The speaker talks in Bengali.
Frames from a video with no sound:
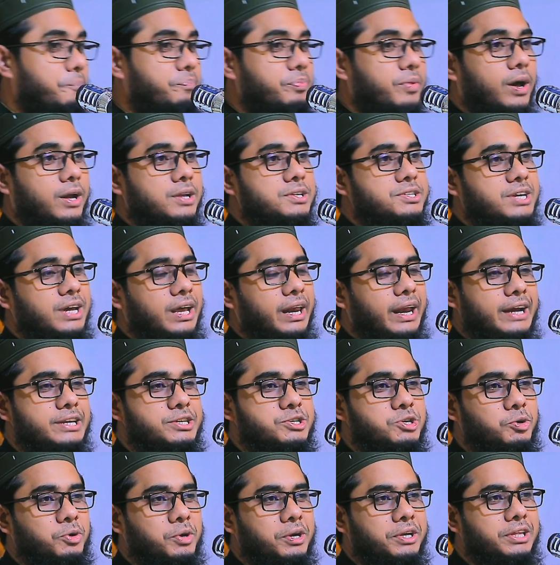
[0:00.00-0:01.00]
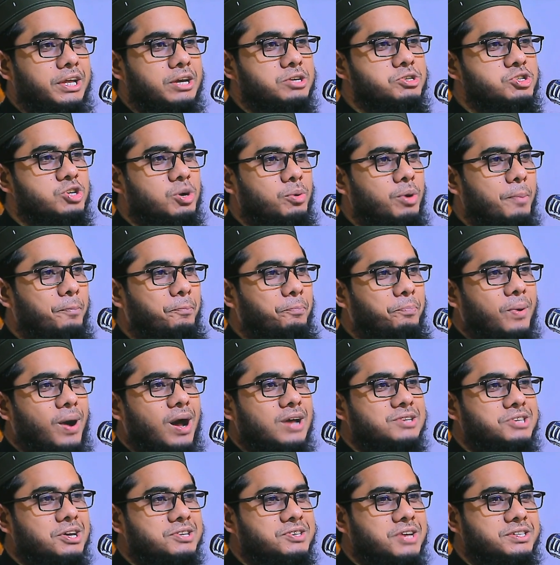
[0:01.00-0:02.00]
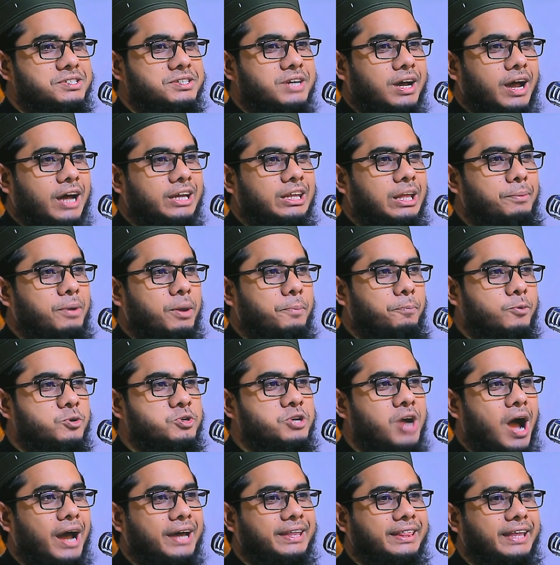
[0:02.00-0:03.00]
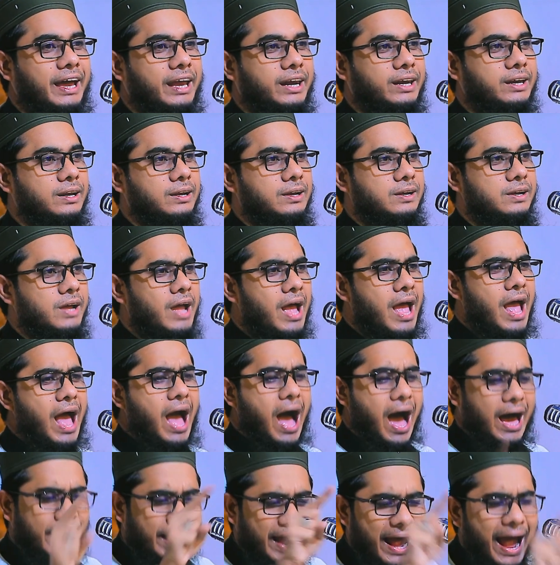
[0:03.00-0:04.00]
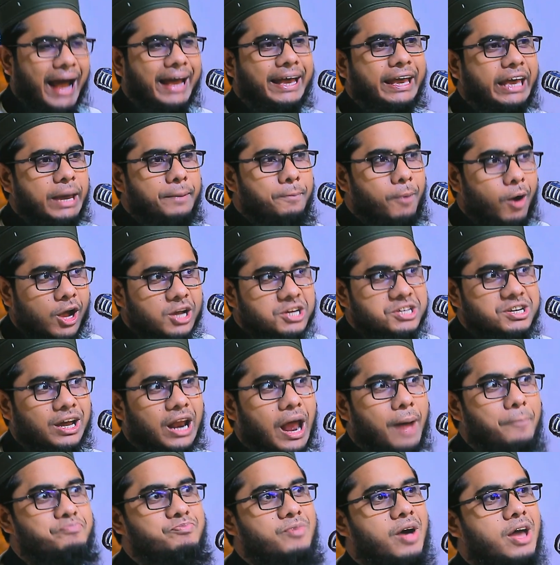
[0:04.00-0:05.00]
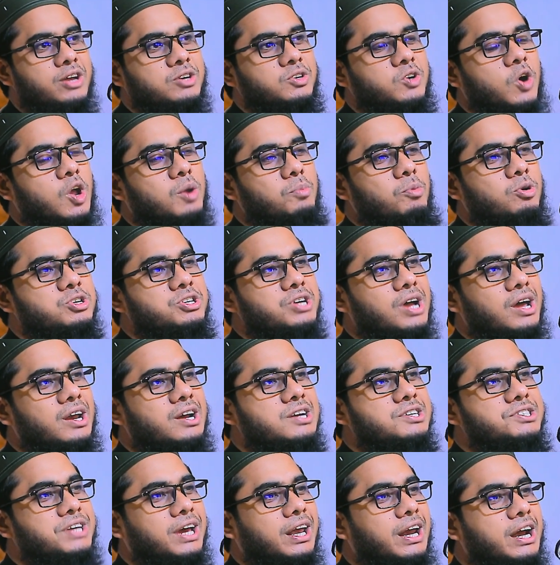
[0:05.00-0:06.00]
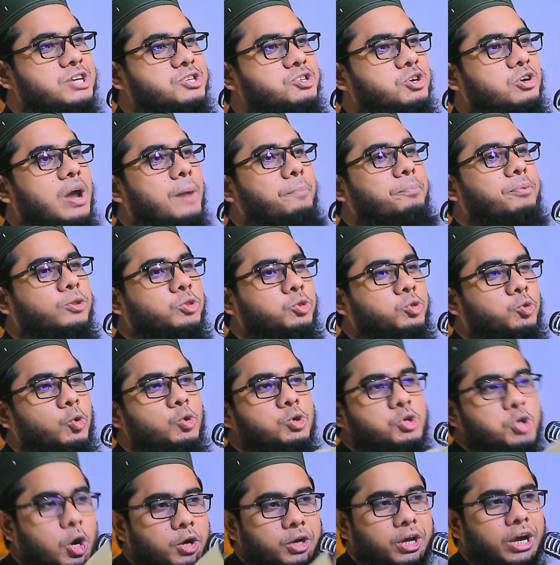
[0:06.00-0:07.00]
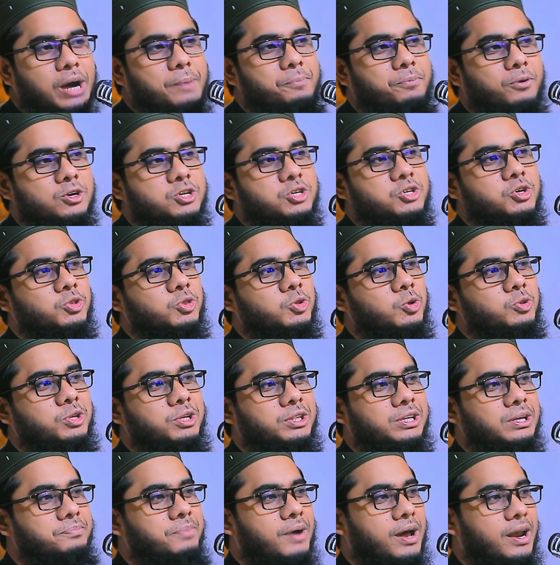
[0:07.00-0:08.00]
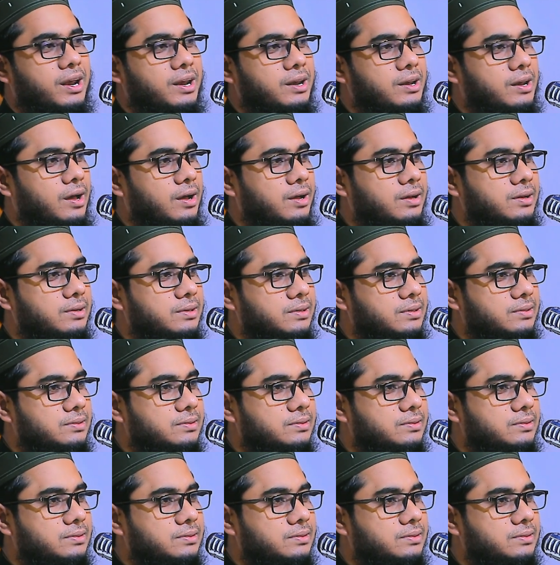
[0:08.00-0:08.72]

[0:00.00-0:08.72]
আপনার ছেলের জন্য ঈদের সময় পাঁচ হাজার টাকা দামের পোশাক দেন আর একই বয়সের আপনার কর্মচারীর ছেলের জন্য আপনি দুইশো টাকা পর্যন্ত দিতে পারেন না